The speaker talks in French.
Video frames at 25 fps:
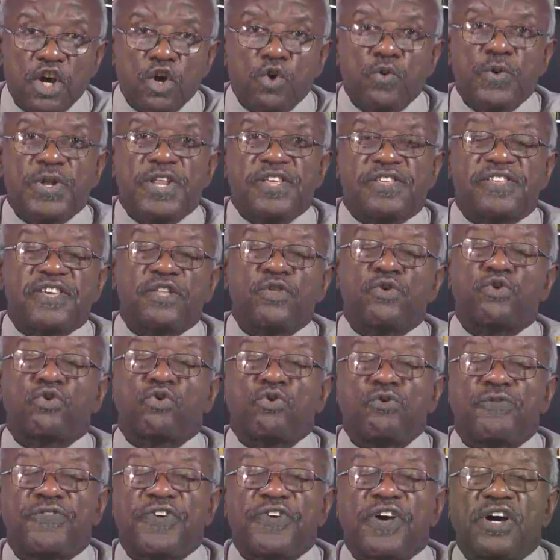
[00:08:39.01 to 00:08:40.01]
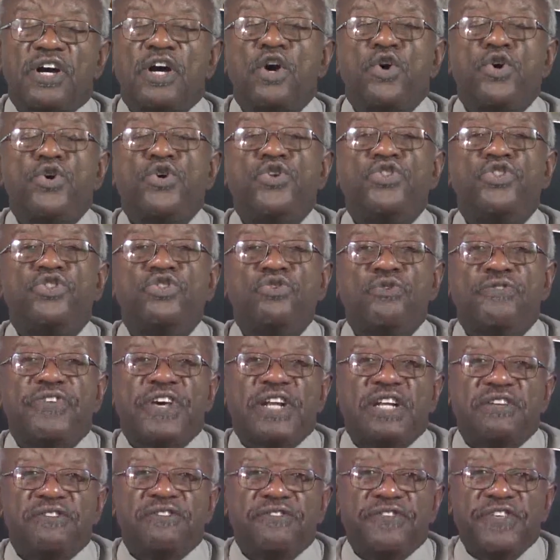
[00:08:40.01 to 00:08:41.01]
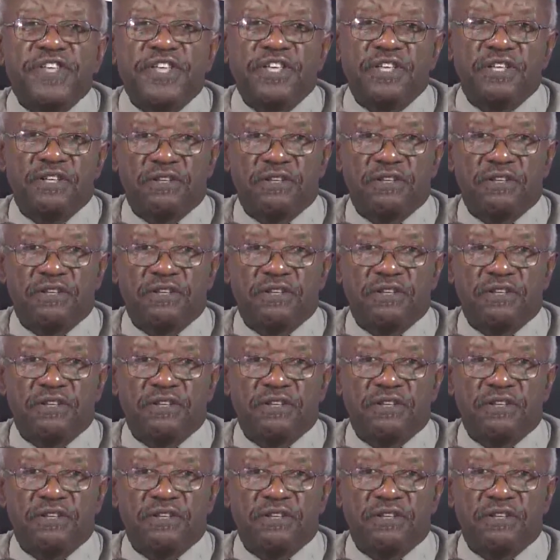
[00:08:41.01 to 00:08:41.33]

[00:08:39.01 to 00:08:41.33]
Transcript: où il essaie de se refaire une nouvelle vie.